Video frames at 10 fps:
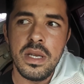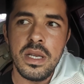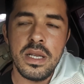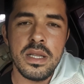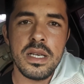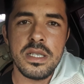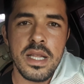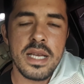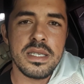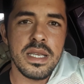e desde
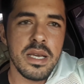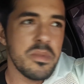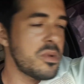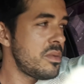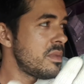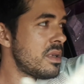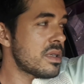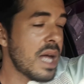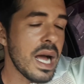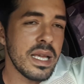dezembro
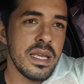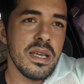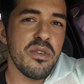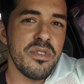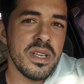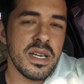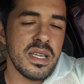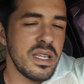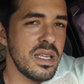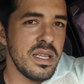Tá que eu vindo
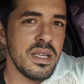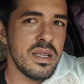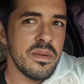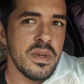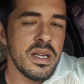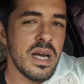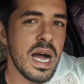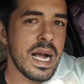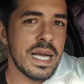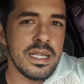aqui
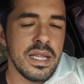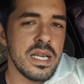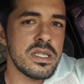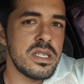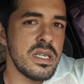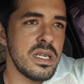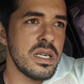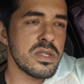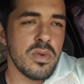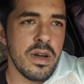a cada 10
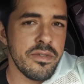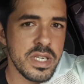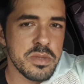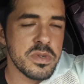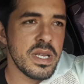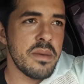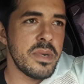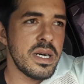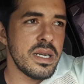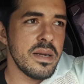dias, uma vez por
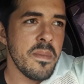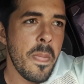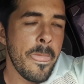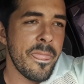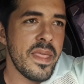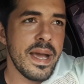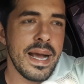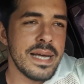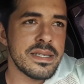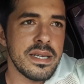semana, né?
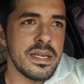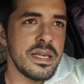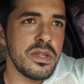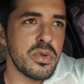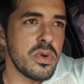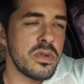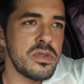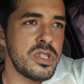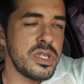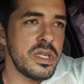Gastando em torno
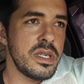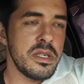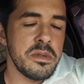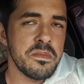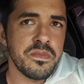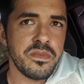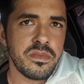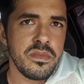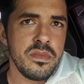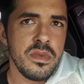de
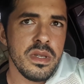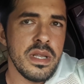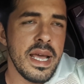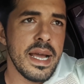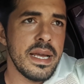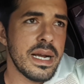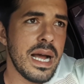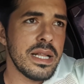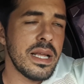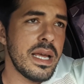né,
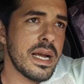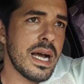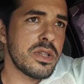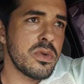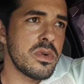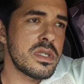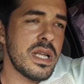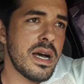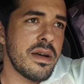14, é, dá